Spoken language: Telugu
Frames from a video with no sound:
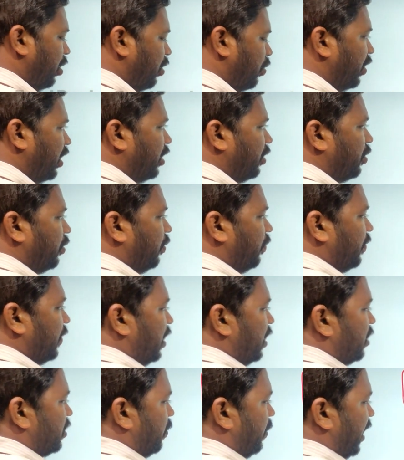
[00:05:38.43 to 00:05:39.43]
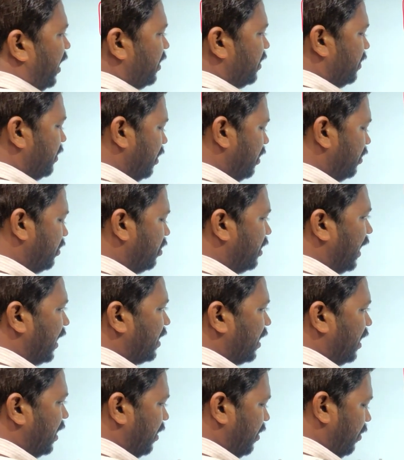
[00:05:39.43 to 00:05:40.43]
టూ ఇంటూ సో మైనస్ సో
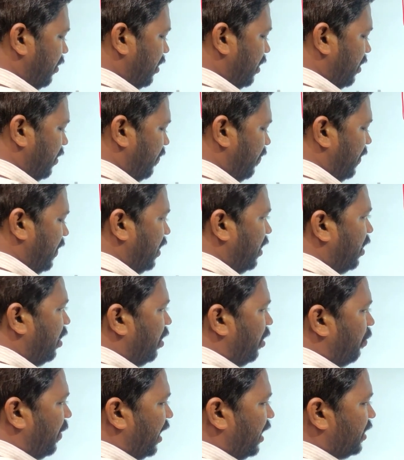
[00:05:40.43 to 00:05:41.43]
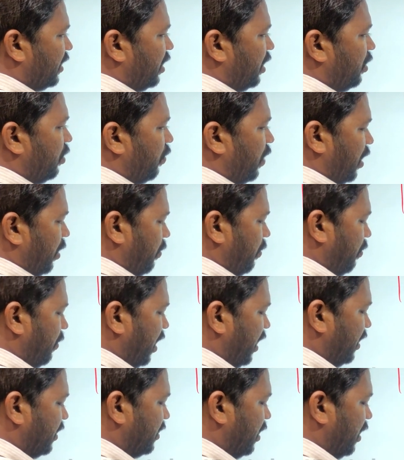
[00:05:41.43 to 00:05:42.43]
డెట్ కడుతున్నాం కదా మైనస్ త్రీ ఇంటూ వన్
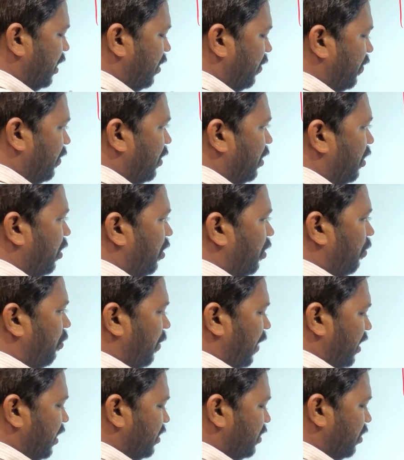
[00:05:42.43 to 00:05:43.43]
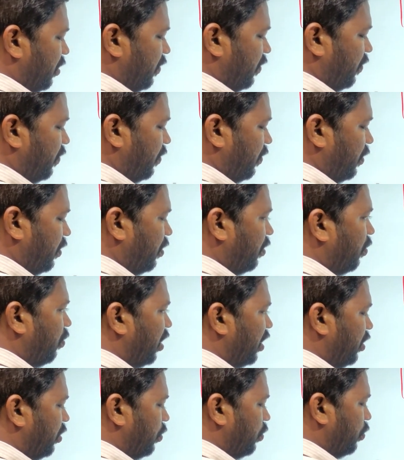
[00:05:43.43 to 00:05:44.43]
మైనస్ త్రీ మైనస్ ఆఫ్
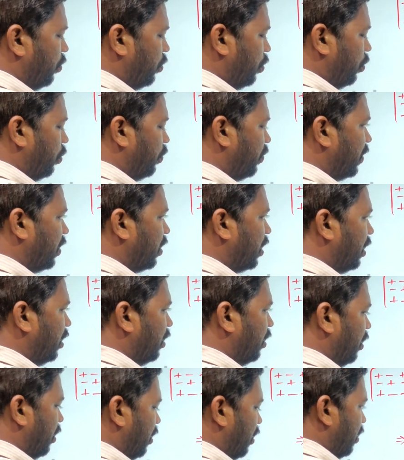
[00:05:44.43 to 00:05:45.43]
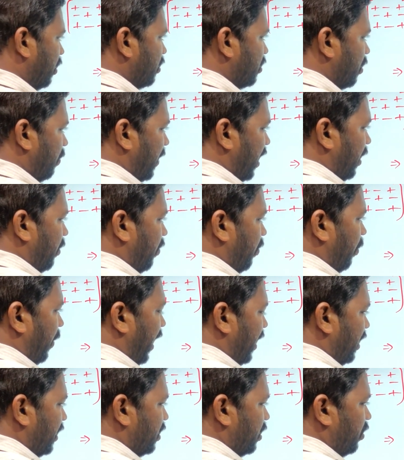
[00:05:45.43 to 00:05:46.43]
వన్ ఇంటూ టూ టూ ఓకే సో
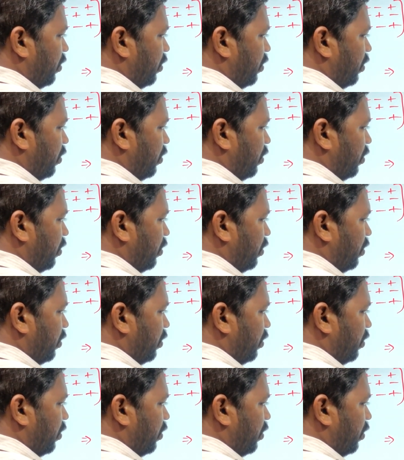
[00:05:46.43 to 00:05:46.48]
మైనస్